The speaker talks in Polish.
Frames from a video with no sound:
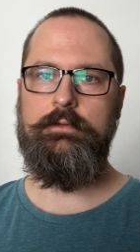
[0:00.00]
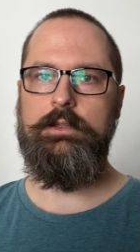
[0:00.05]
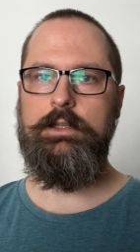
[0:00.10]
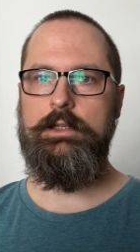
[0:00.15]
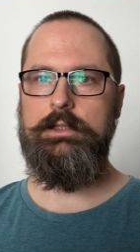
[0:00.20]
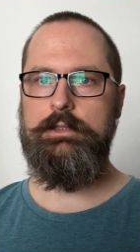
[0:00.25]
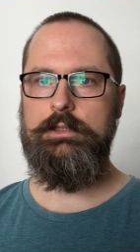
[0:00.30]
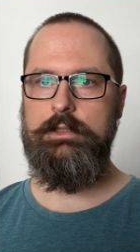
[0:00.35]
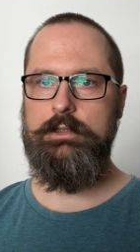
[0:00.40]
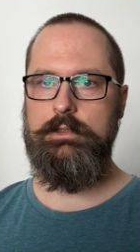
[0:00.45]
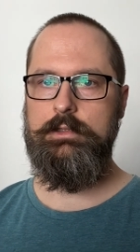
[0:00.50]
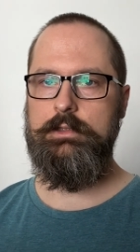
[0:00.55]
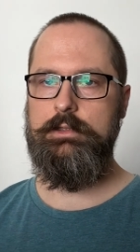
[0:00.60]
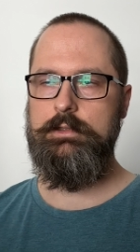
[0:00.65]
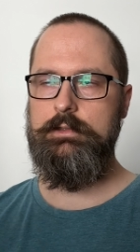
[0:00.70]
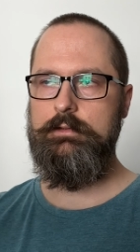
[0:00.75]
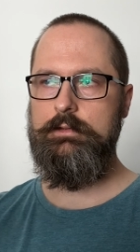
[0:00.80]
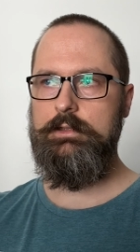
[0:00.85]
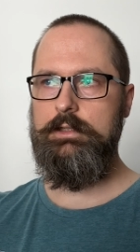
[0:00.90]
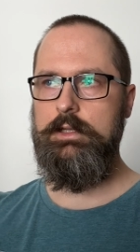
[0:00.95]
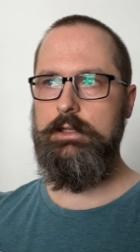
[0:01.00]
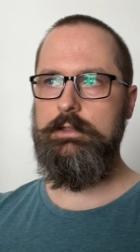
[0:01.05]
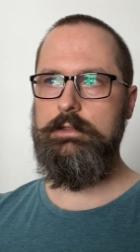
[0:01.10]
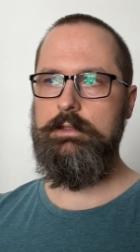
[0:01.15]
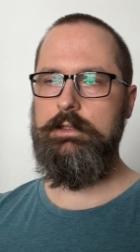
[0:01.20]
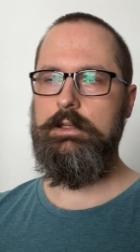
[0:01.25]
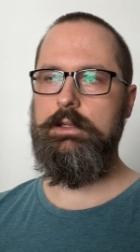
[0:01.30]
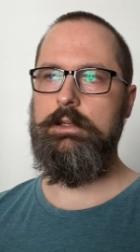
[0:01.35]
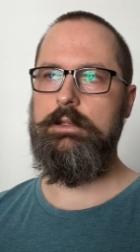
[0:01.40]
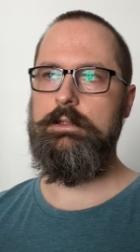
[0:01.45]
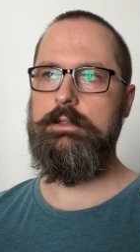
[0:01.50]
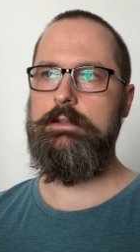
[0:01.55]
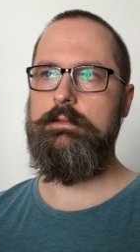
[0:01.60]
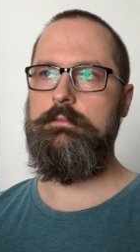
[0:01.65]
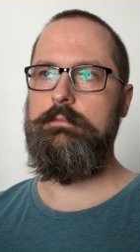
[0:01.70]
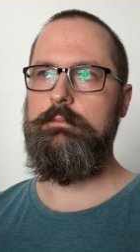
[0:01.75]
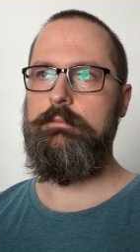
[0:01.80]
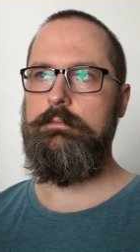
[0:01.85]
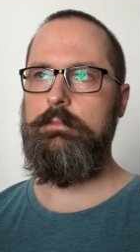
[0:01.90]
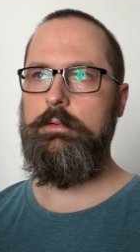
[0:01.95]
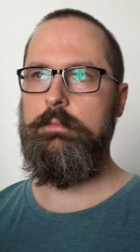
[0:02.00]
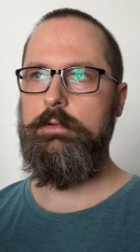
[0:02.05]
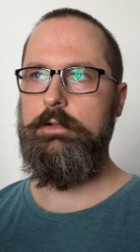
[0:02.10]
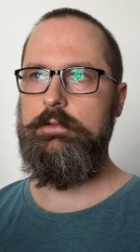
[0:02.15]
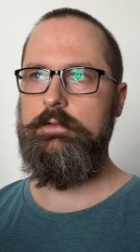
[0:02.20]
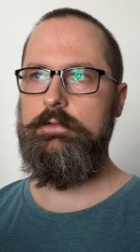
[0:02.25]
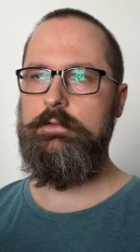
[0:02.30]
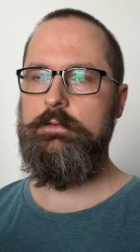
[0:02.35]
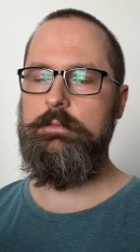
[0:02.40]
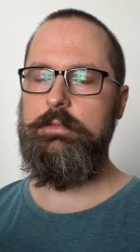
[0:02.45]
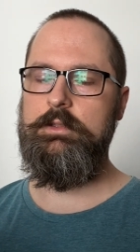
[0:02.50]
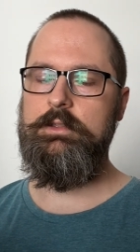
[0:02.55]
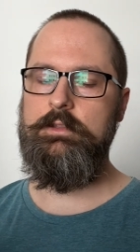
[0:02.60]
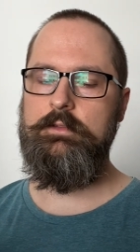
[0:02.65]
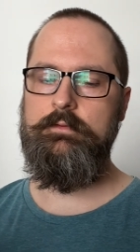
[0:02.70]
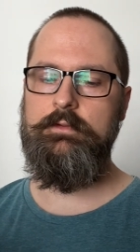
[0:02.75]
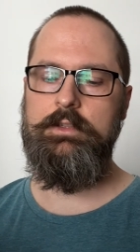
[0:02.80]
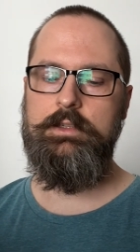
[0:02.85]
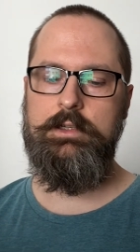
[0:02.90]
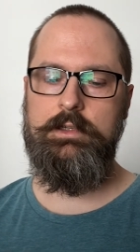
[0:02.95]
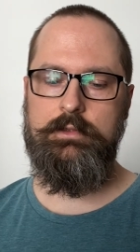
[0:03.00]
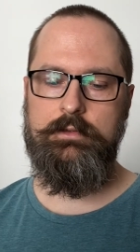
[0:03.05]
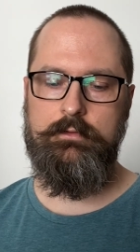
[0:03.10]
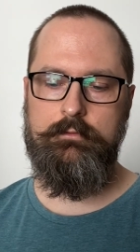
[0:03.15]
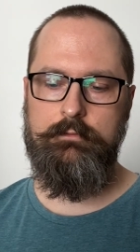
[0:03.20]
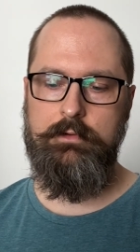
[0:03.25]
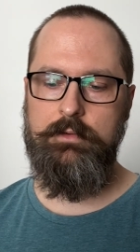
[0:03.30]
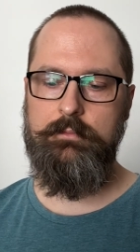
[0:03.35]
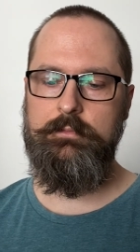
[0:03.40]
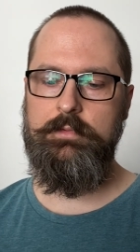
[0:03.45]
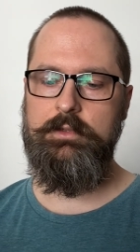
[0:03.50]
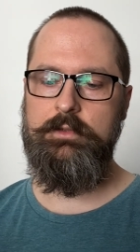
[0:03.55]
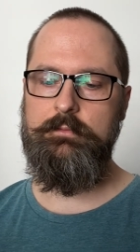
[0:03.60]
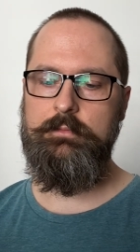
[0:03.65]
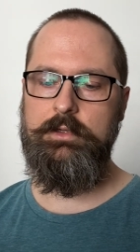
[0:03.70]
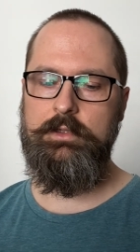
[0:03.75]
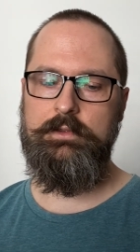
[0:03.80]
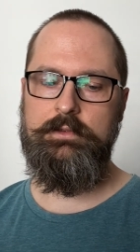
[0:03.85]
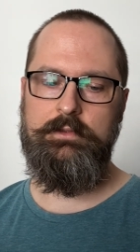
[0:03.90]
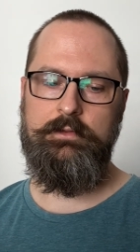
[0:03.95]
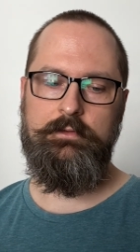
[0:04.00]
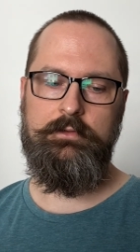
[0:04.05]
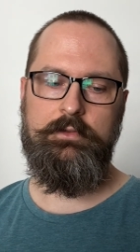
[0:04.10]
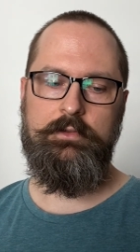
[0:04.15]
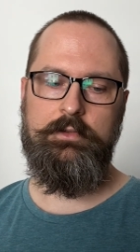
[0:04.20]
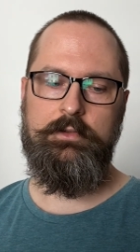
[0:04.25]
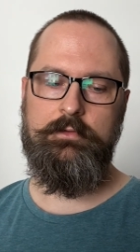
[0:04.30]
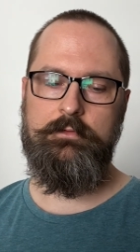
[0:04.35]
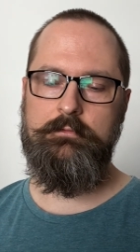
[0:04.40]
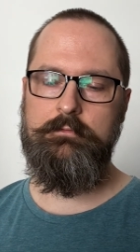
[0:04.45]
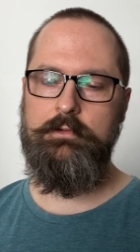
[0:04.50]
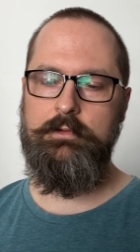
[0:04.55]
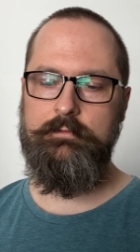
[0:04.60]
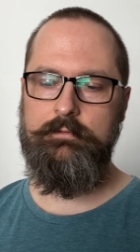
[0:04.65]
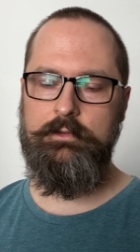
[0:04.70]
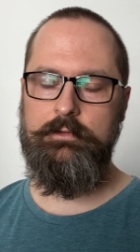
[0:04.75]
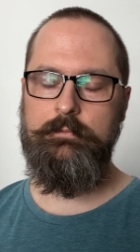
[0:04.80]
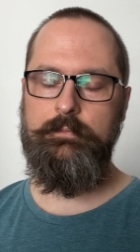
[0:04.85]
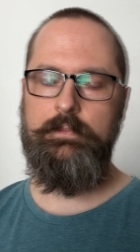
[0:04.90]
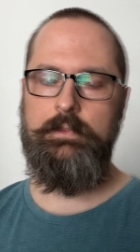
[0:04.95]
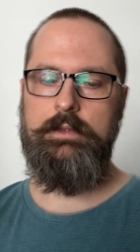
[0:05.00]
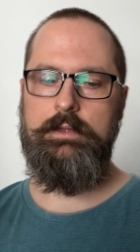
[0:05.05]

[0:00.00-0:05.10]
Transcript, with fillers: W dalszych częściach po prostu będę wnikać głębiej, bardziej szczegółowo.